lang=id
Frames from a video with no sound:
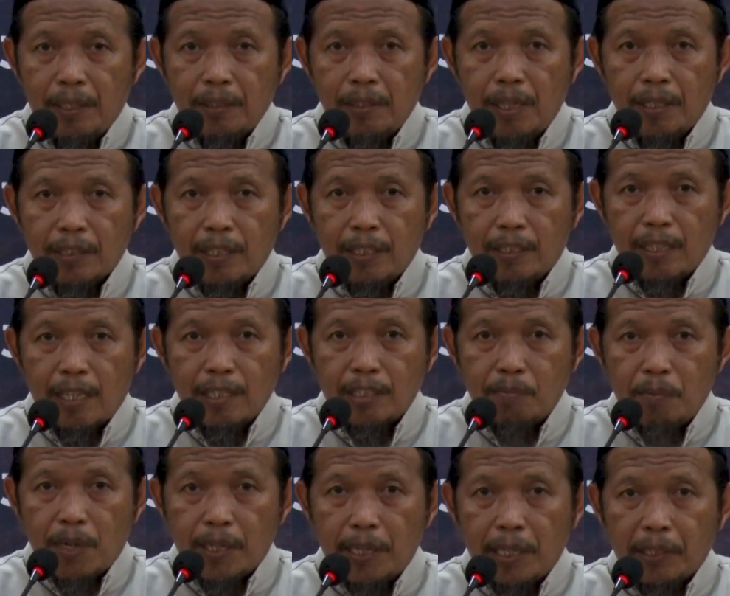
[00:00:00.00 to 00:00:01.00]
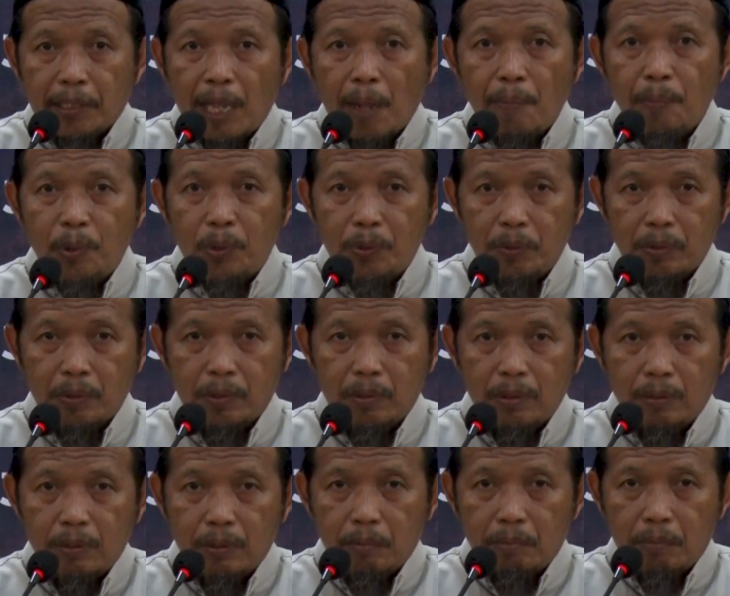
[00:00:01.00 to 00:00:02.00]
dan kita sebagai tamu
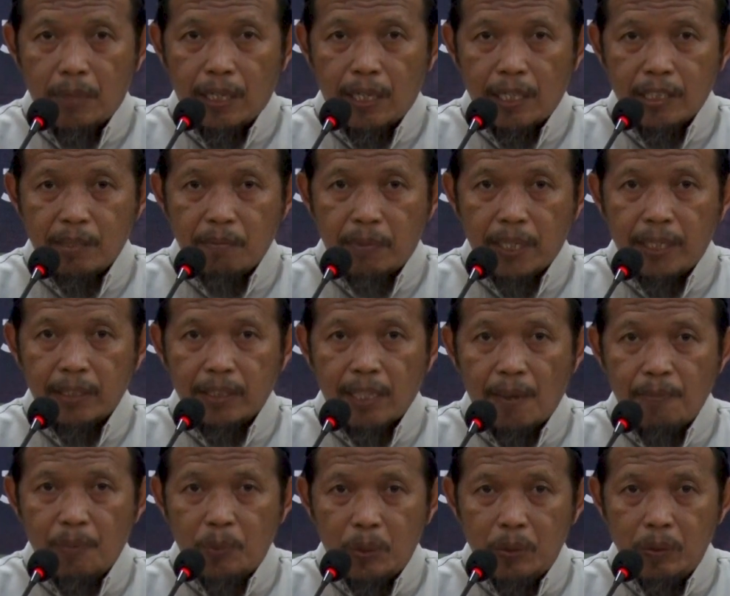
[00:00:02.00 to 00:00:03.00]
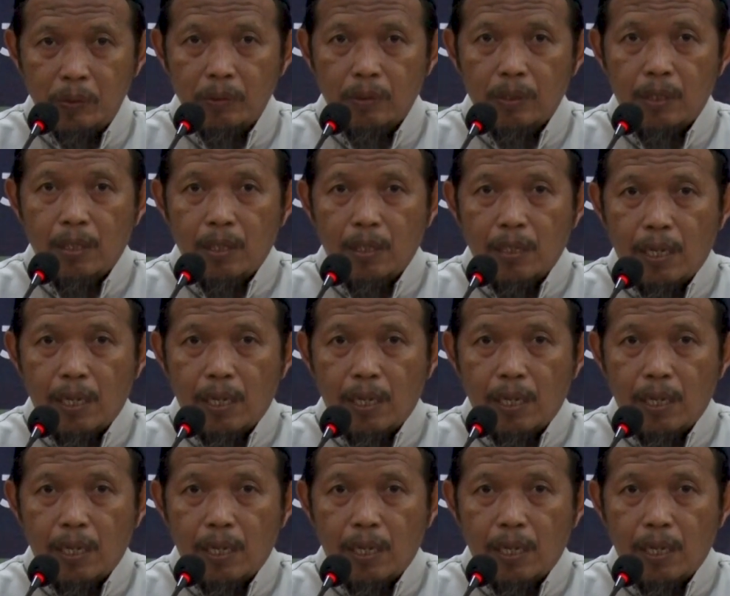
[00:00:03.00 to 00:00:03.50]
maka sebagai tamu